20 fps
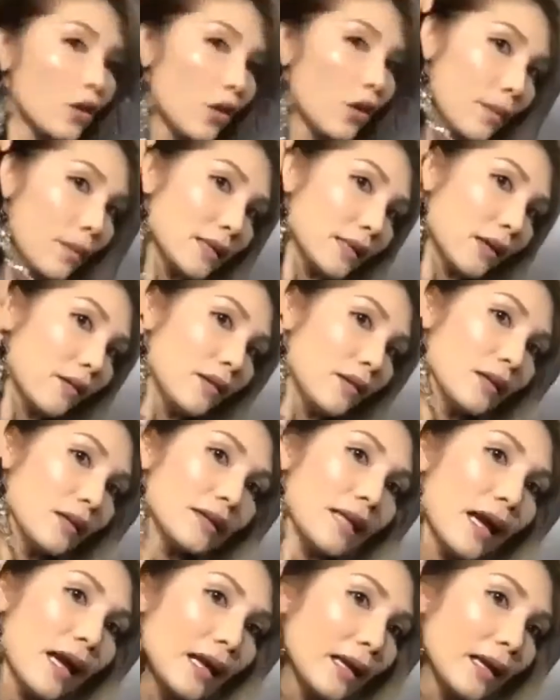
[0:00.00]
chỗ mà sau lưng
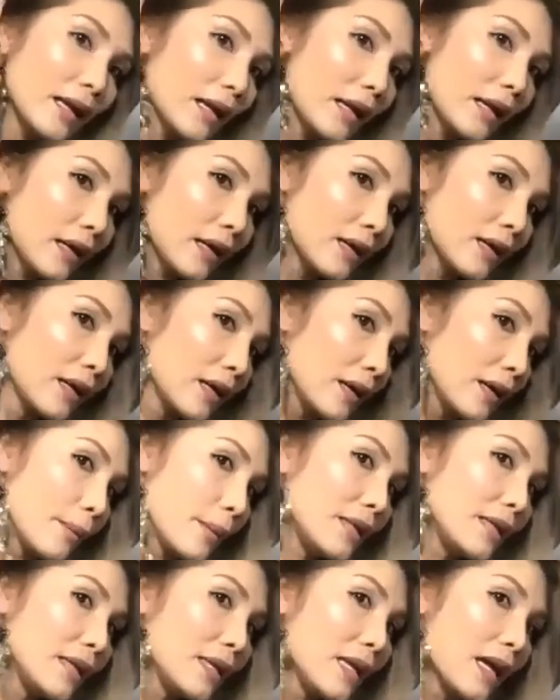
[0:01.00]
tay này nè
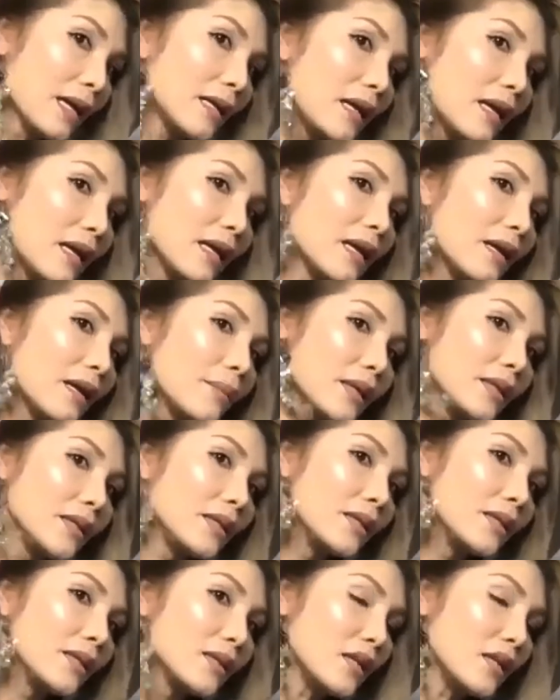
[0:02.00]
mấy chị đặt đây nè mấy
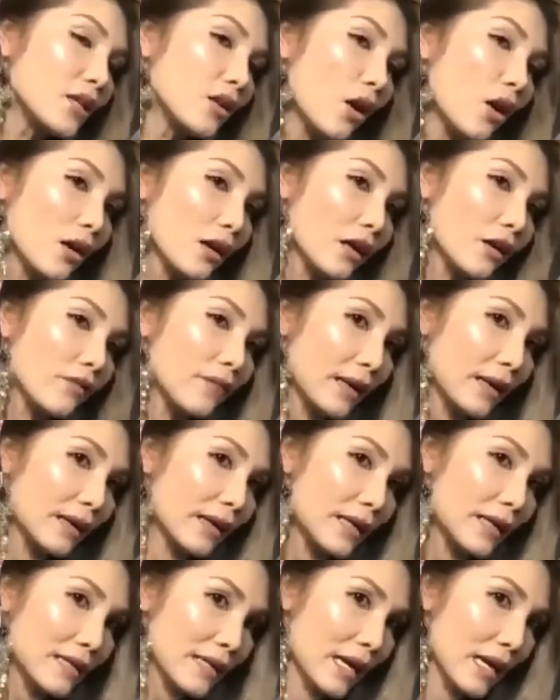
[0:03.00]
chị cứ đi thoát cái phần
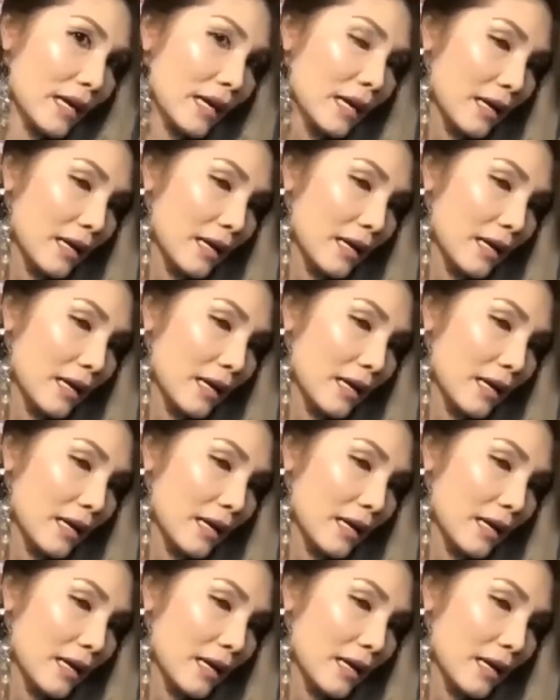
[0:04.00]
này ra